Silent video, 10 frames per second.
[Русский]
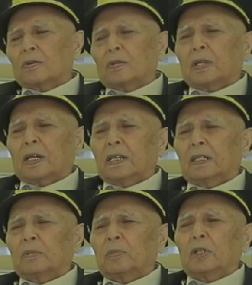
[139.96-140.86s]

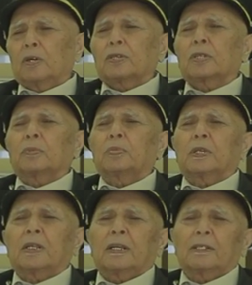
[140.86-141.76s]
Украина мне очень
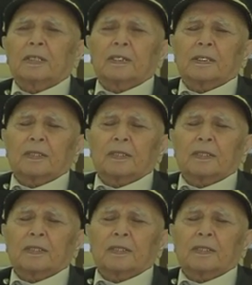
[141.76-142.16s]
понравилась.